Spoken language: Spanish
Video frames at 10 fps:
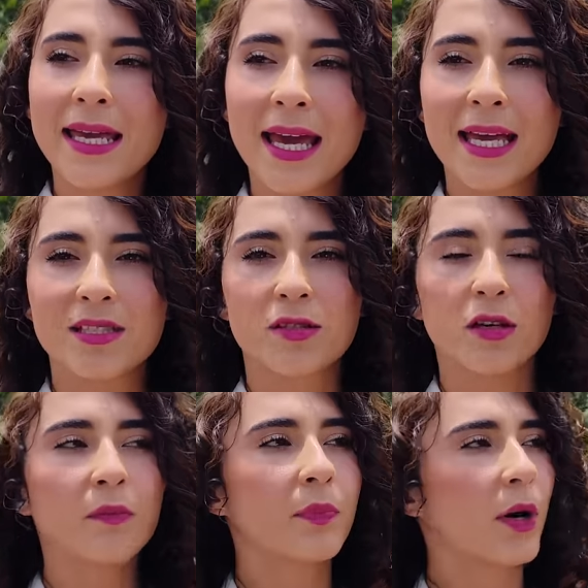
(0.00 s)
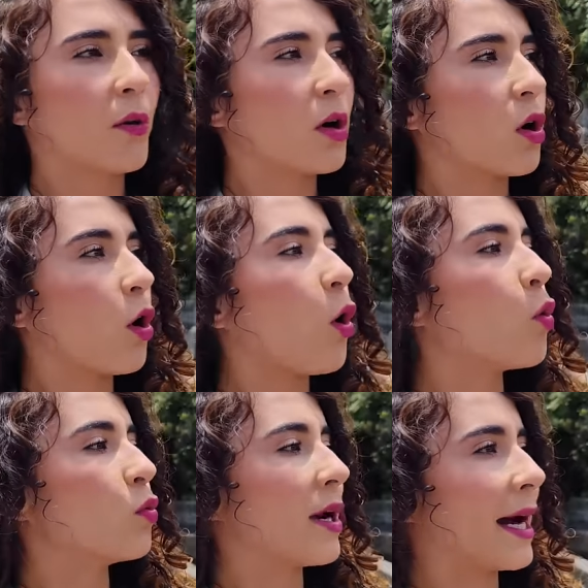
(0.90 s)
y esto provocó
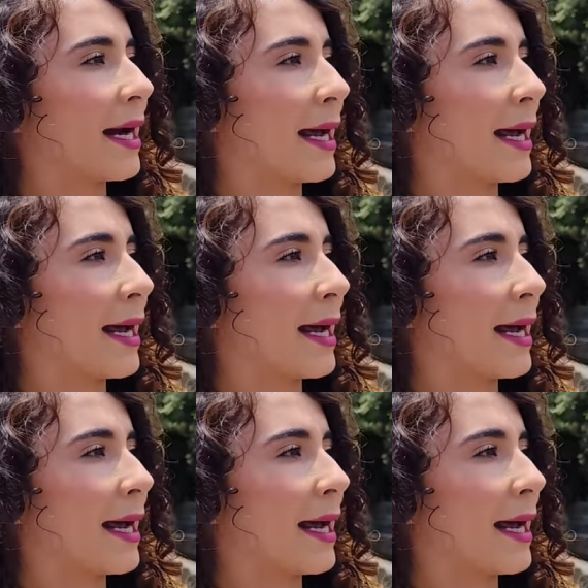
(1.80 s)
una